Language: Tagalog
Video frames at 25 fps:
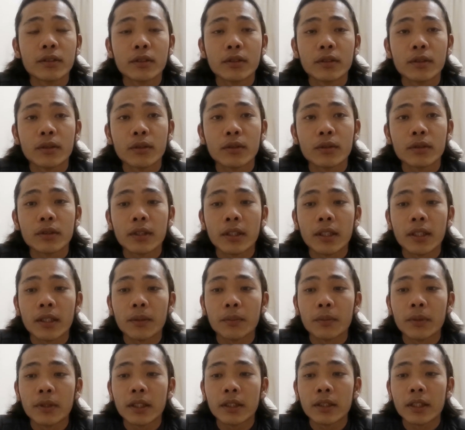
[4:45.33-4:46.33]
So
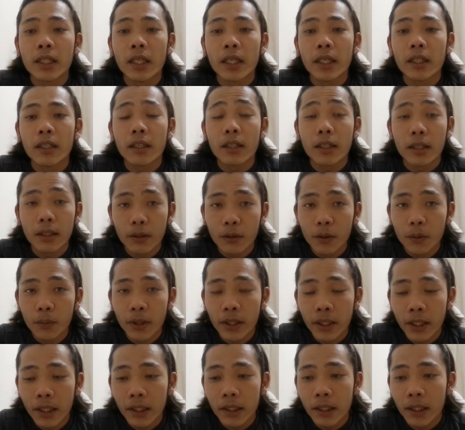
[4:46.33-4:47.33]
sinabi niya sa akin, nakala ko
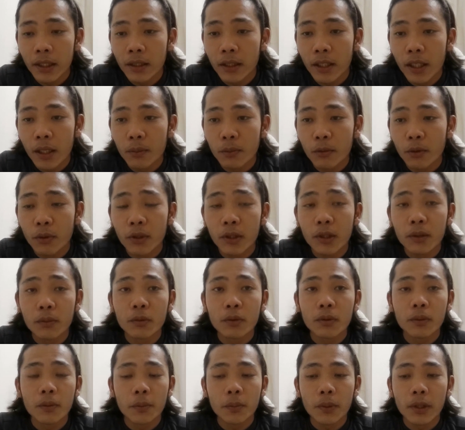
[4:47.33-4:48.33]
ba naintindihan mo? Hindi
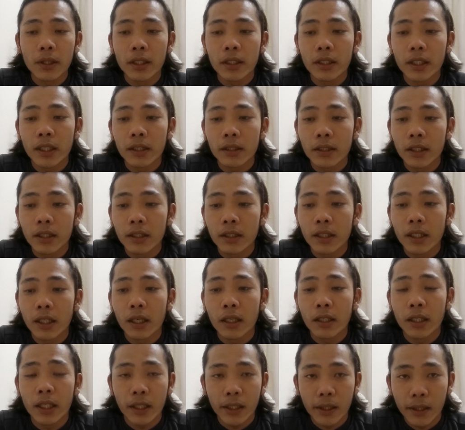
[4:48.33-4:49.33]
mo pala
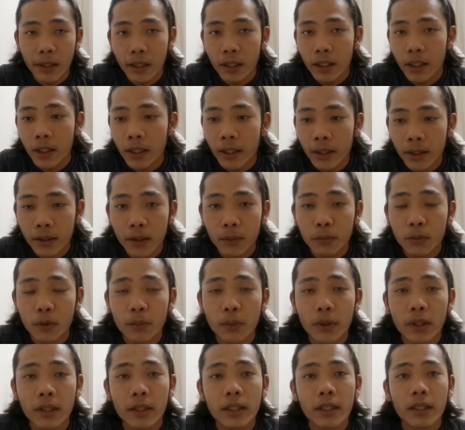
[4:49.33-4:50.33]
naintindihan. Hike ka ng hike, hindi mo
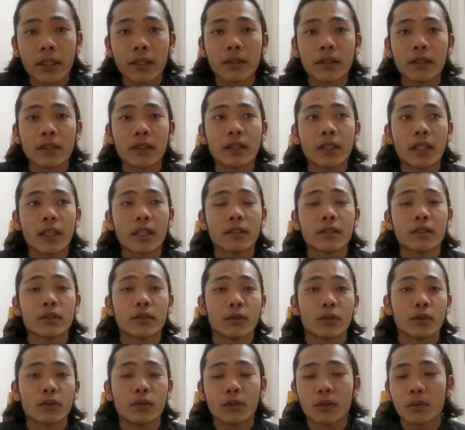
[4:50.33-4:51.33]
pala naintindihan.
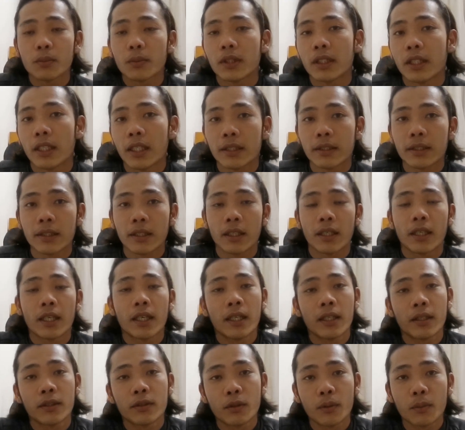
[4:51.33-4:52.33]
So doon madalas
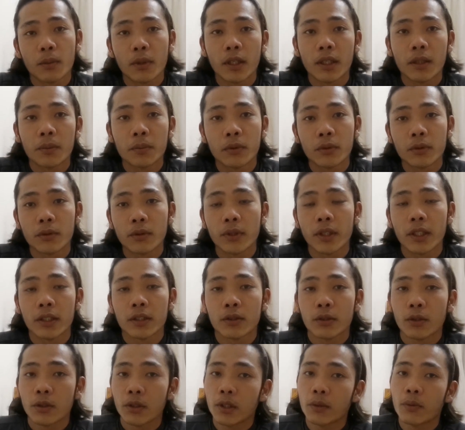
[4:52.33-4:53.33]
nagagalit yung mga puno guys.
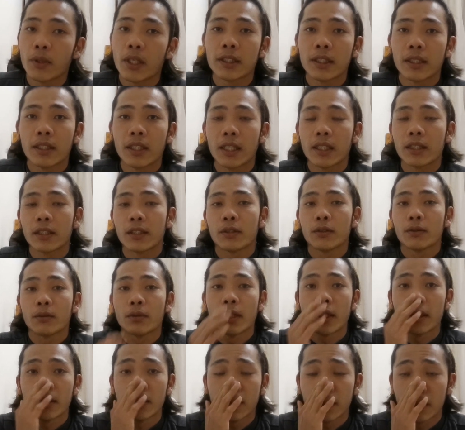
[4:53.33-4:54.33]
So iwasan natin yung
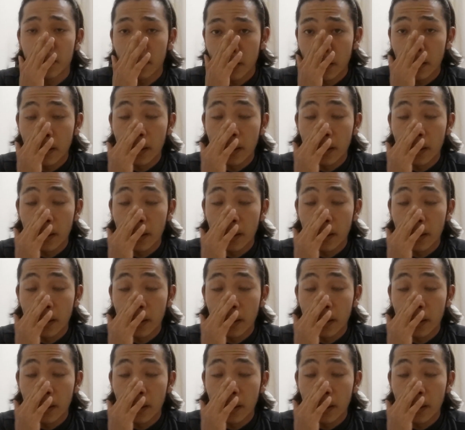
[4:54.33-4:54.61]
ganun.